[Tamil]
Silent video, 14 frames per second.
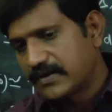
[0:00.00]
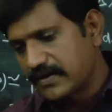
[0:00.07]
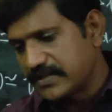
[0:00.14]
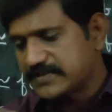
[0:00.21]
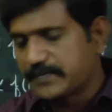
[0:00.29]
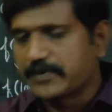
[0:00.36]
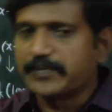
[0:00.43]

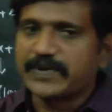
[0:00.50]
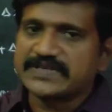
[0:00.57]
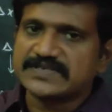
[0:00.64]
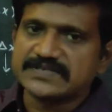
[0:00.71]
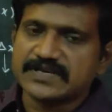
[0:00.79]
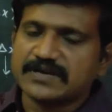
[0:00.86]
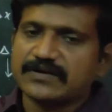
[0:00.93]
டெசிமல்
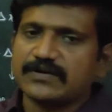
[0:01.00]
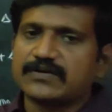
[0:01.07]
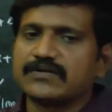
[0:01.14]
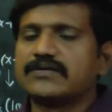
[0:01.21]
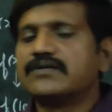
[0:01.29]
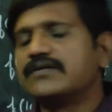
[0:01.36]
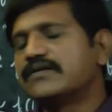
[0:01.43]
பிளேசஸாக
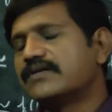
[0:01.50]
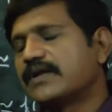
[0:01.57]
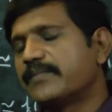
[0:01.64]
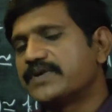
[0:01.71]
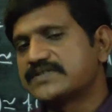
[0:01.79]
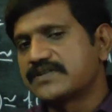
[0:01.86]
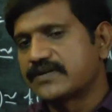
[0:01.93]
இருக்கட்டும்
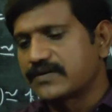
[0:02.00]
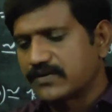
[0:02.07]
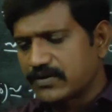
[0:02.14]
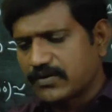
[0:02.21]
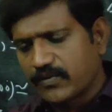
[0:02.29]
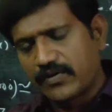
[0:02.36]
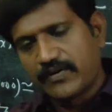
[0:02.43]
நம்பர்ஸில்
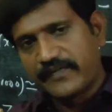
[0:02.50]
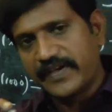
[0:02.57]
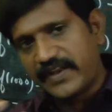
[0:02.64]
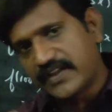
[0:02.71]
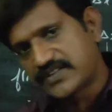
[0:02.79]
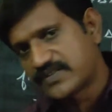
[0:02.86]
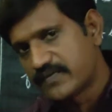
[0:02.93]
இருக்கட்டும் எவ்வளோ
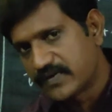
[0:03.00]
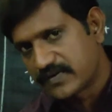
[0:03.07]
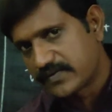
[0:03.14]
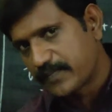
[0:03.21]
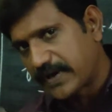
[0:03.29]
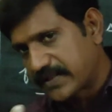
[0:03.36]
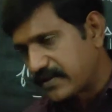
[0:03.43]
வேரியேஷன்
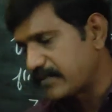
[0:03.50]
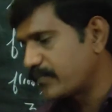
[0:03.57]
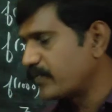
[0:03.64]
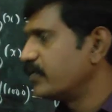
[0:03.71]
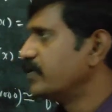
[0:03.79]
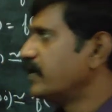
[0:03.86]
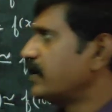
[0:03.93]
வரும்னு
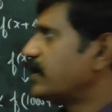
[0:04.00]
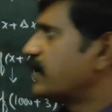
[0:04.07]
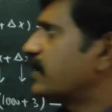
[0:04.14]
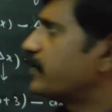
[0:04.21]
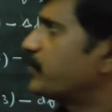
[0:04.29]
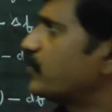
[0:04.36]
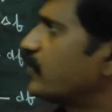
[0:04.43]
பார்த்துருப்போம்
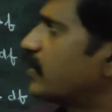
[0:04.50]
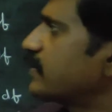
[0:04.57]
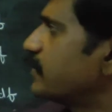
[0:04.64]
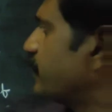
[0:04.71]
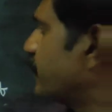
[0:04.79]
அப்போது அந்த